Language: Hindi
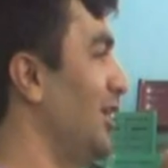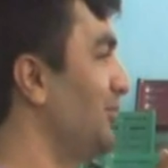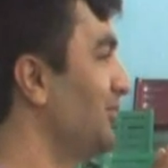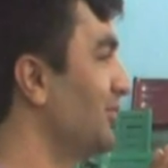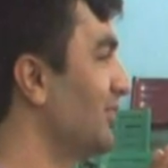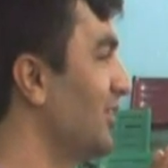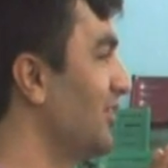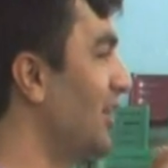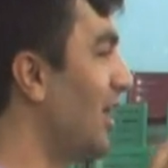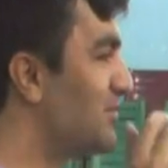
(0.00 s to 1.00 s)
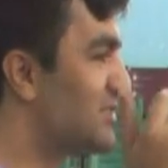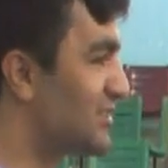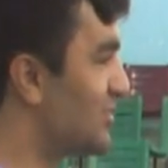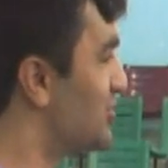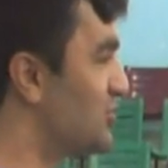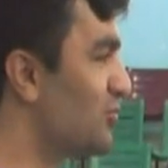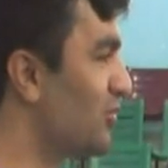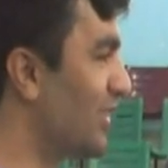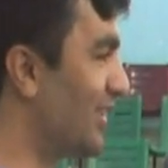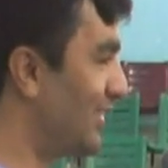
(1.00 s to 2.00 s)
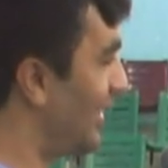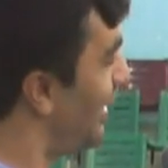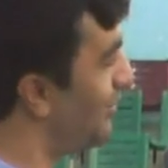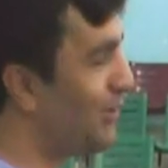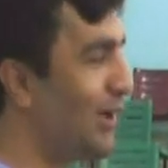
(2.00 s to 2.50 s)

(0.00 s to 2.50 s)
लें आप जिस तरह चीज़ों को देखते हैं